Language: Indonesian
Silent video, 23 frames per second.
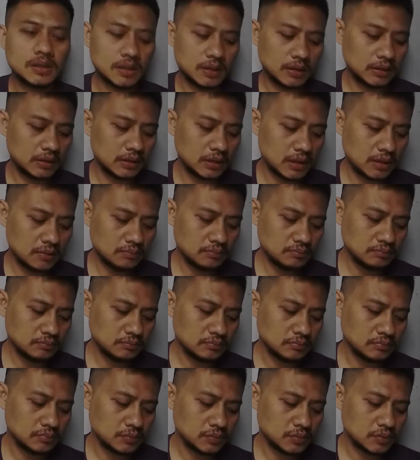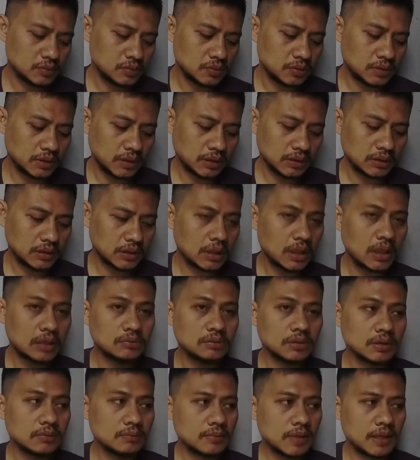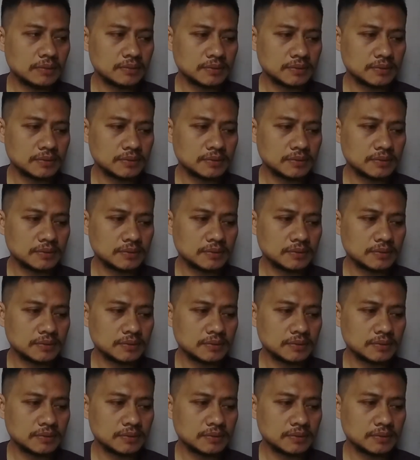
keenam kulit terlalu lembab